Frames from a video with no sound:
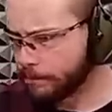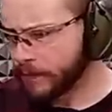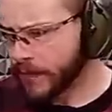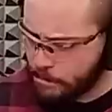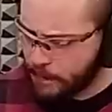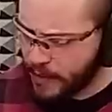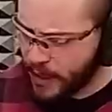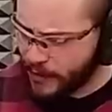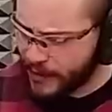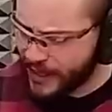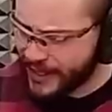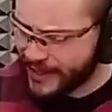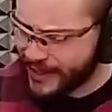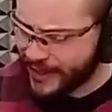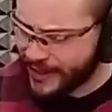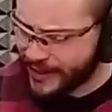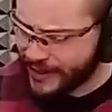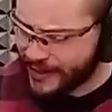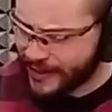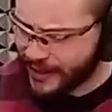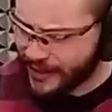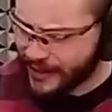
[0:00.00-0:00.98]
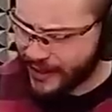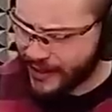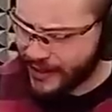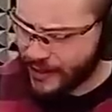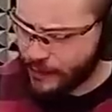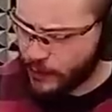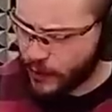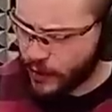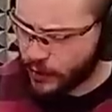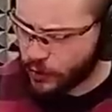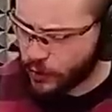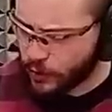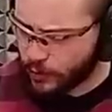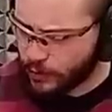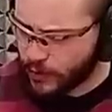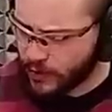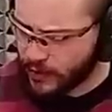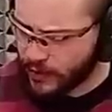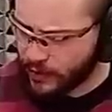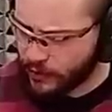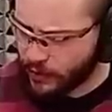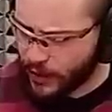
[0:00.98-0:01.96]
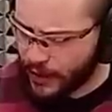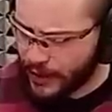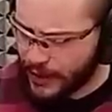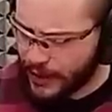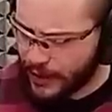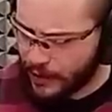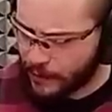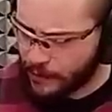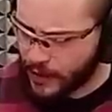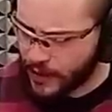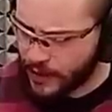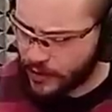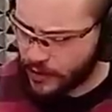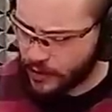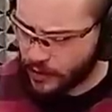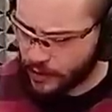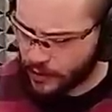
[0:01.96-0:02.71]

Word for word: Mais oui, c'est assez perturbant d'avoir l'armée